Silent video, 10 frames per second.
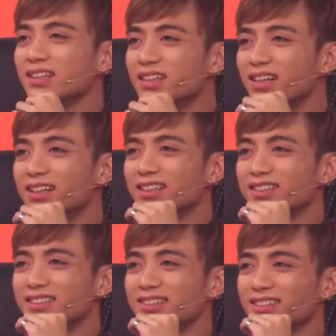thì
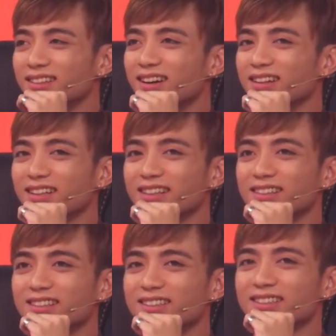ờ thường
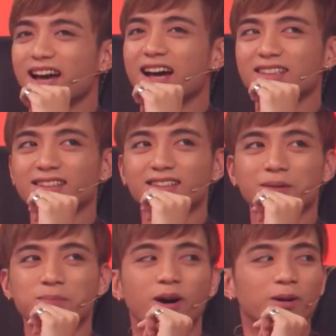thì sẽ hát
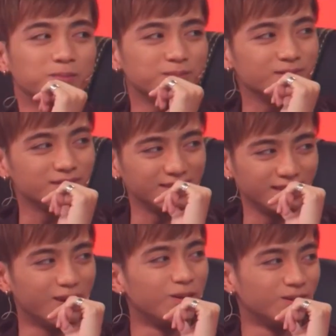nhạc pop
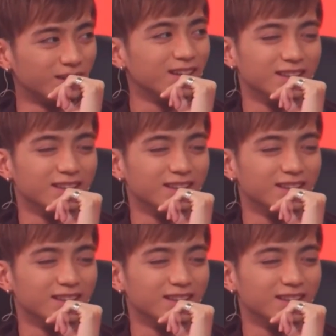nhiều